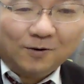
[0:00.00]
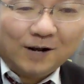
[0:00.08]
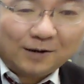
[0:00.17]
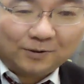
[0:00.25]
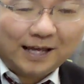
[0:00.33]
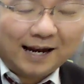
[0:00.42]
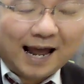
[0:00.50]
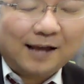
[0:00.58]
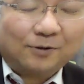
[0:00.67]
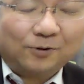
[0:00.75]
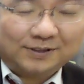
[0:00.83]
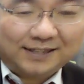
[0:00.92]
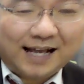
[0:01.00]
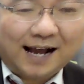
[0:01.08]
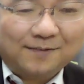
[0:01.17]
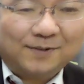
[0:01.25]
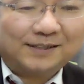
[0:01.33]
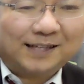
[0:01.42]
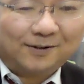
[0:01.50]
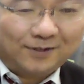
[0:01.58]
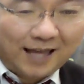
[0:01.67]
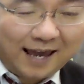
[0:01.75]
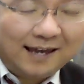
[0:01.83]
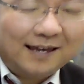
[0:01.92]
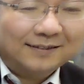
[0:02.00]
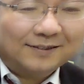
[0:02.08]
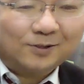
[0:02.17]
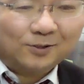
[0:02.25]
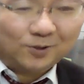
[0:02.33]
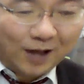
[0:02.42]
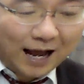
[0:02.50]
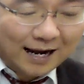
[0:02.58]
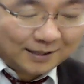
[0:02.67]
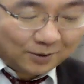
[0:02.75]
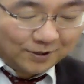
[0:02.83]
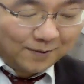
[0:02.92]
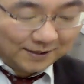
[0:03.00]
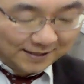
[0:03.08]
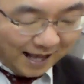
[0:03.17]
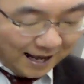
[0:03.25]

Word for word: 親子で来校してありましたので、ずっとちょっと話し込んでまし